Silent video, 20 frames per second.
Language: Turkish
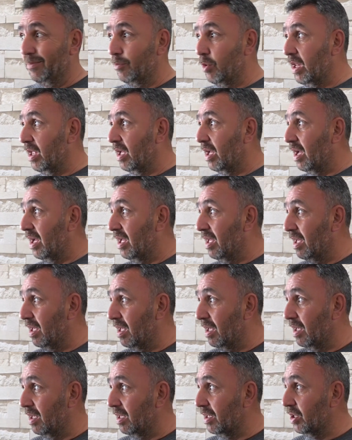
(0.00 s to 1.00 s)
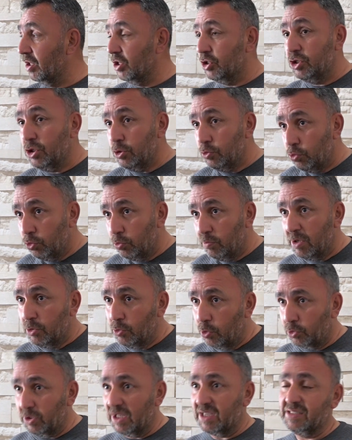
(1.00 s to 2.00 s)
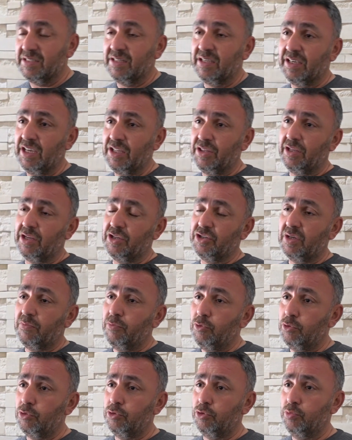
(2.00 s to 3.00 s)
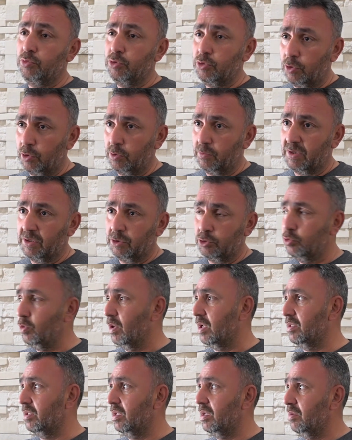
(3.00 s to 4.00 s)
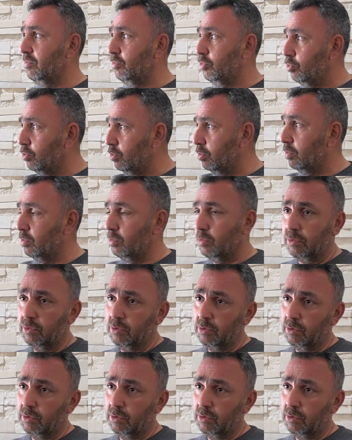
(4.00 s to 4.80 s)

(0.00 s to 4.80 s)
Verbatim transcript: Böyle işi durma noktasına getirecek bir düşüşümüz olmadı. Şu anda bütün